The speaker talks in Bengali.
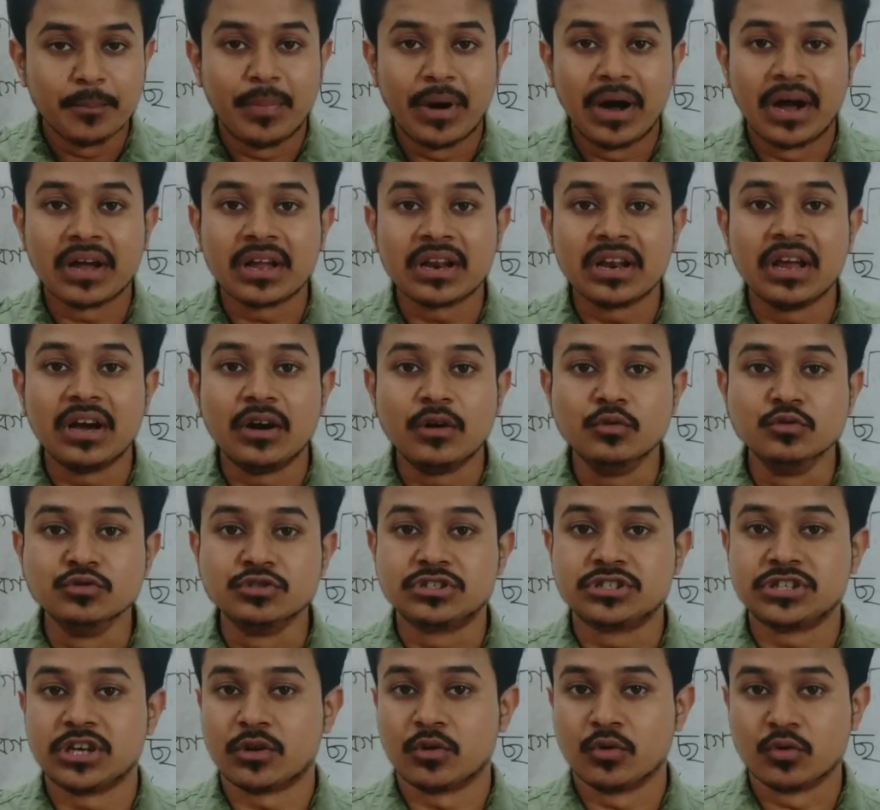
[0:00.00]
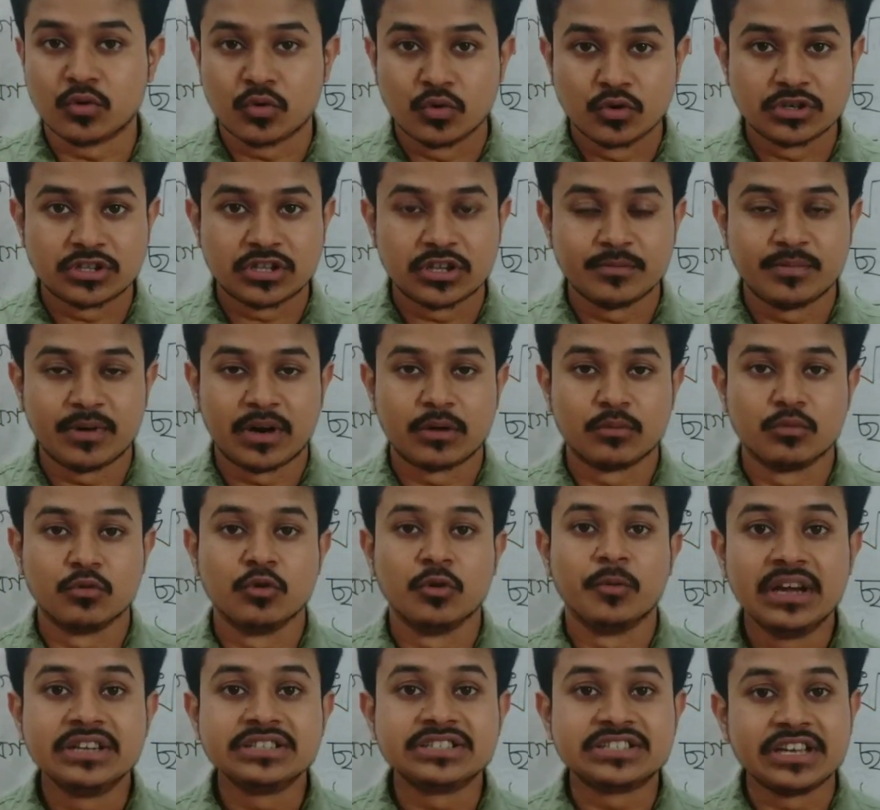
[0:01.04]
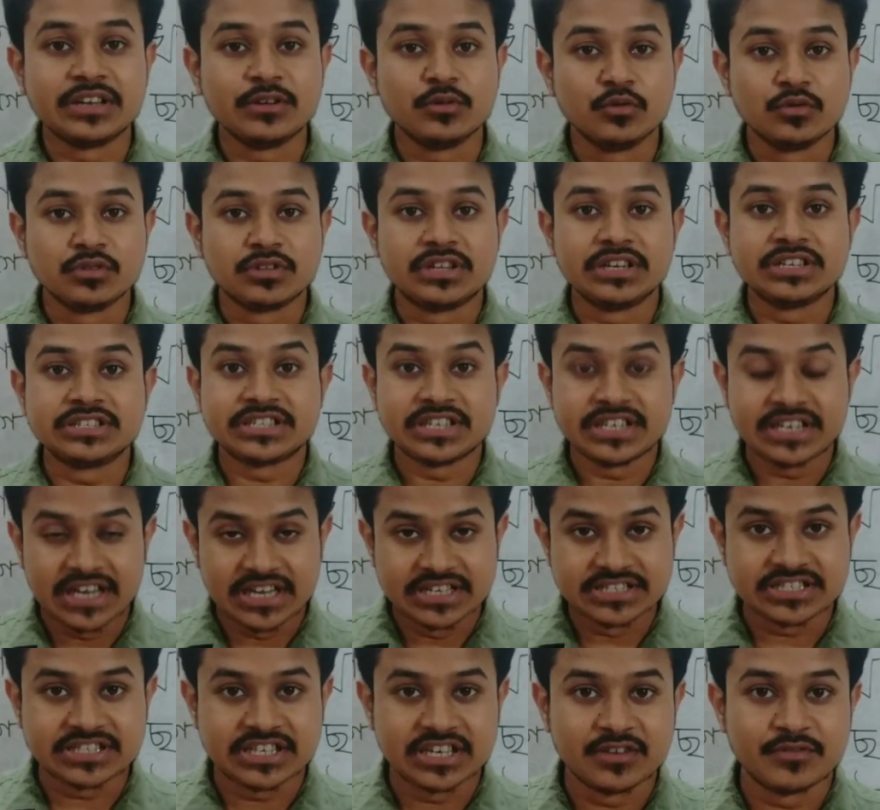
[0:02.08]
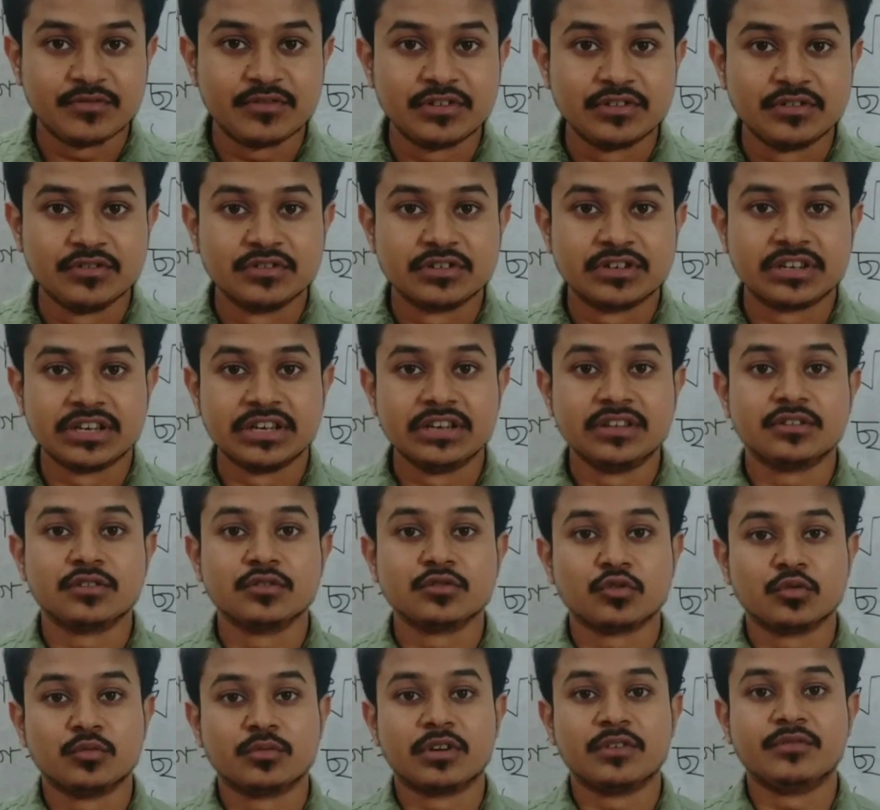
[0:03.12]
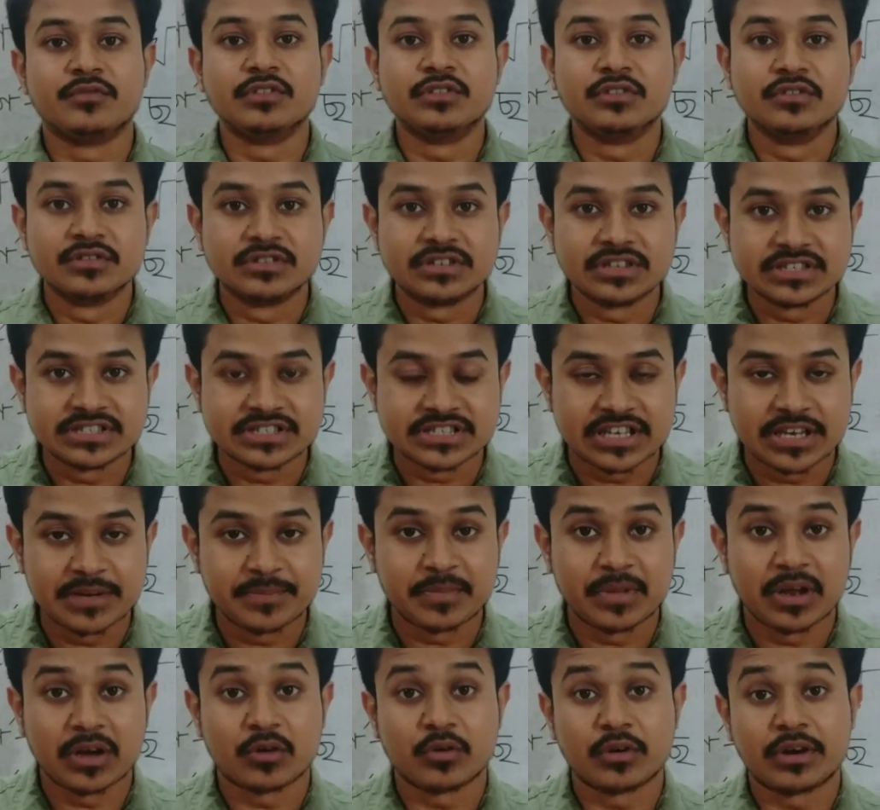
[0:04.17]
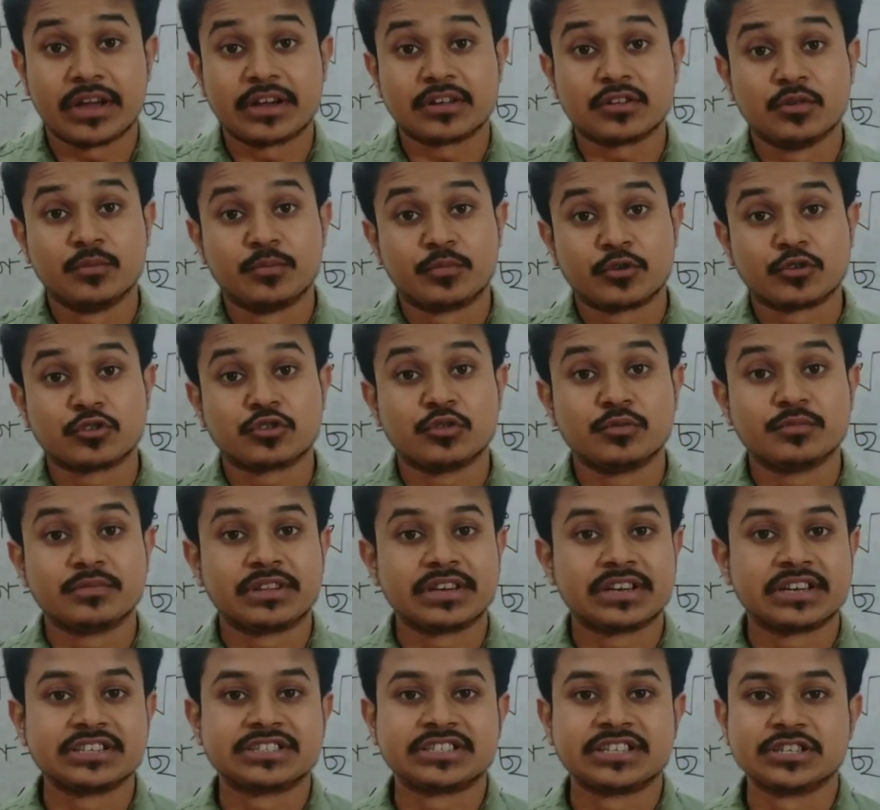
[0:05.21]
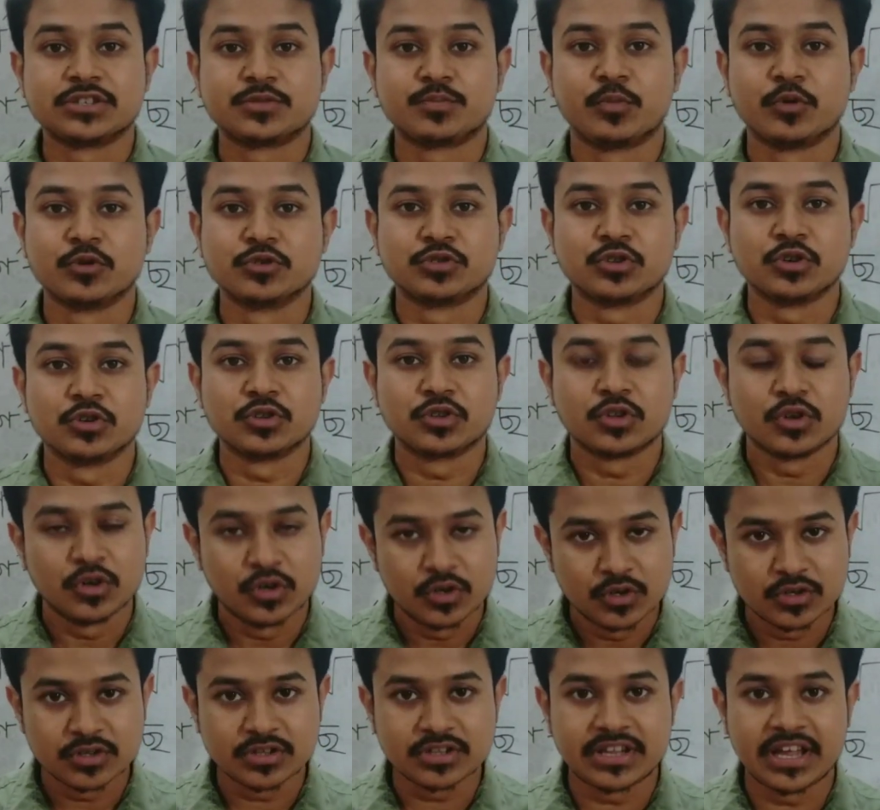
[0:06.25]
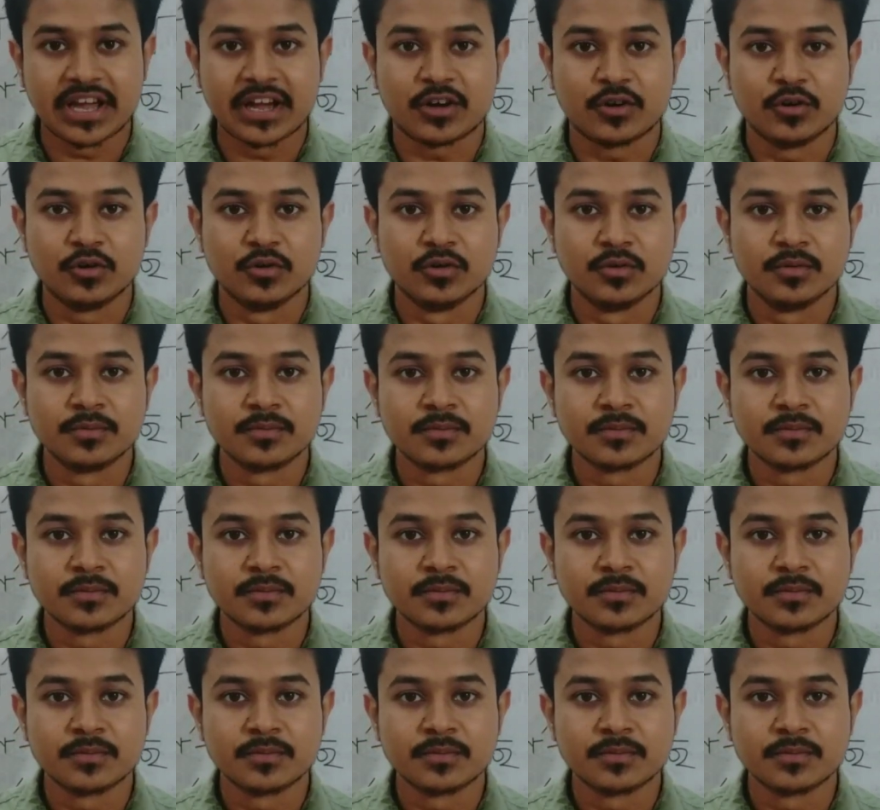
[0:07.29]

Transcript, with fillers: বাংলা উচ্চারণ করতে করতে পারবো সেই উদ্দেশ্যেই আজকের ভিডিওটি তো তোমরা ভিডিওটি স্কিপ না করে একদম প্রথম থেকে শেষ পর্যন্ত দেখো